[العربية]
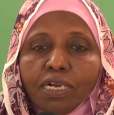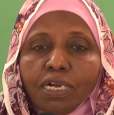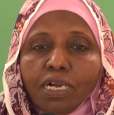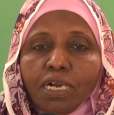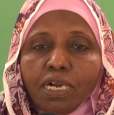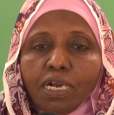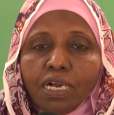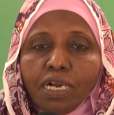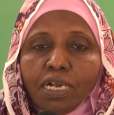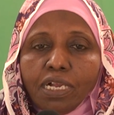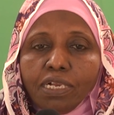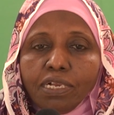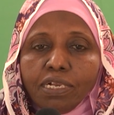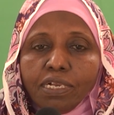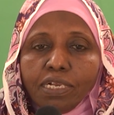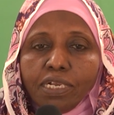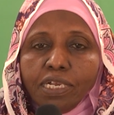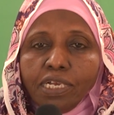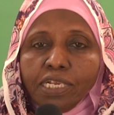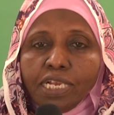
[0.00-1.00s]
آه،
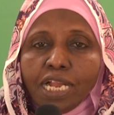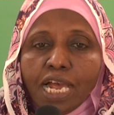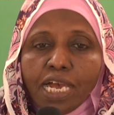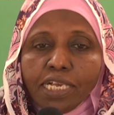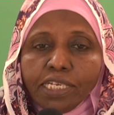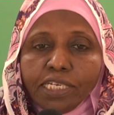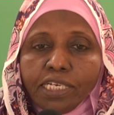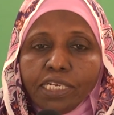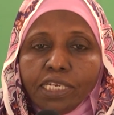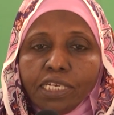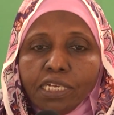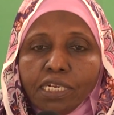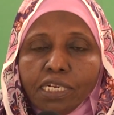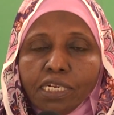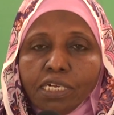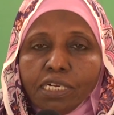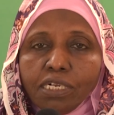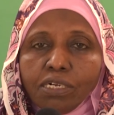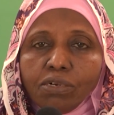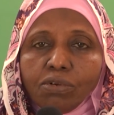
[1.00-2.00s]
لعلاجي
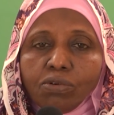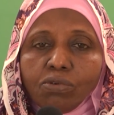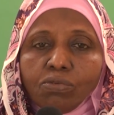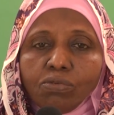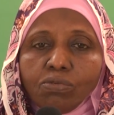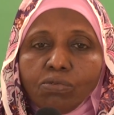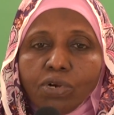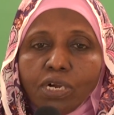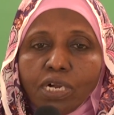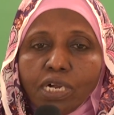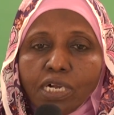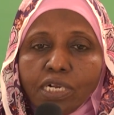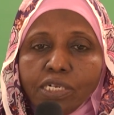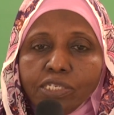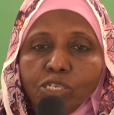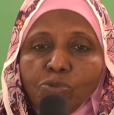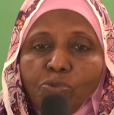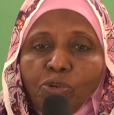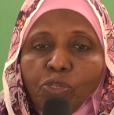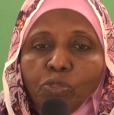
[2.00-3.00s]

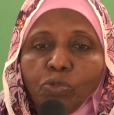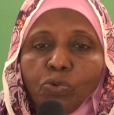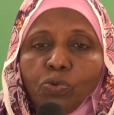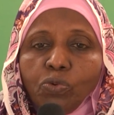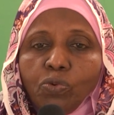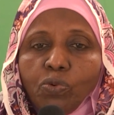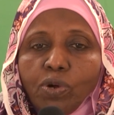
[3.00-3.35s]
وسمعت